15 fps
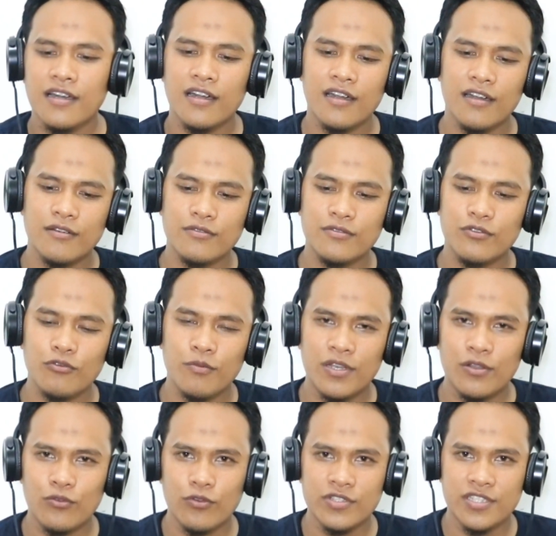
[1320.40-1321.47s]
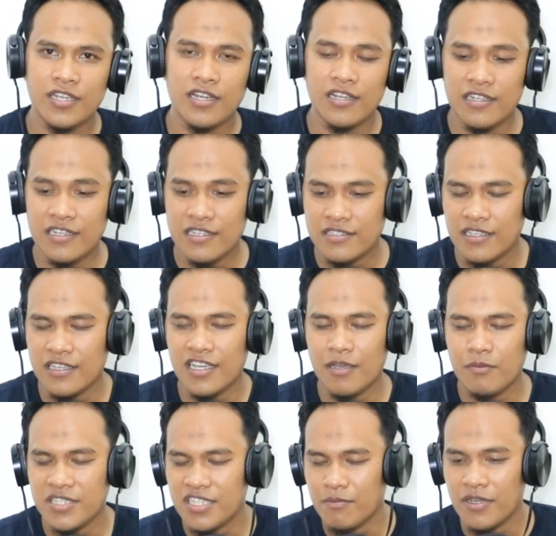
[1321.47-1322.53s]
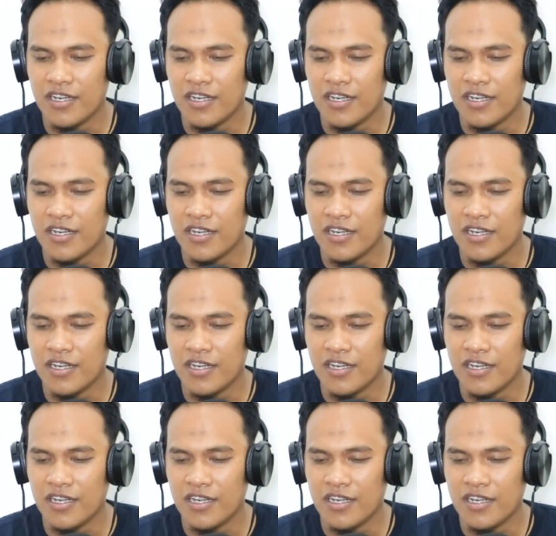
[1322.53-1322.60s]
Uh, untuk mendukung channel ini sehingga bisa